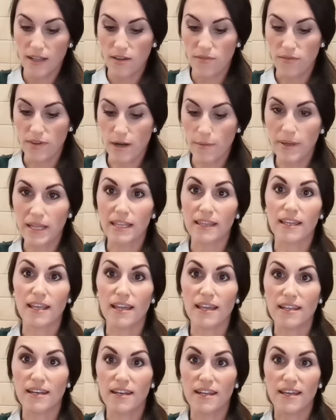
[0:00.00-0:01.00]
veramente
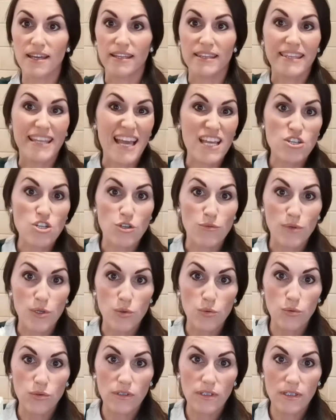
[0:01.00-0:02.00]
in 10
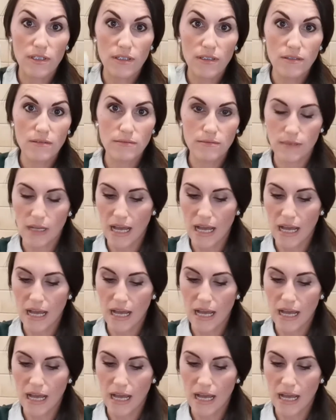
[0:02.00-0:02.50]
minuti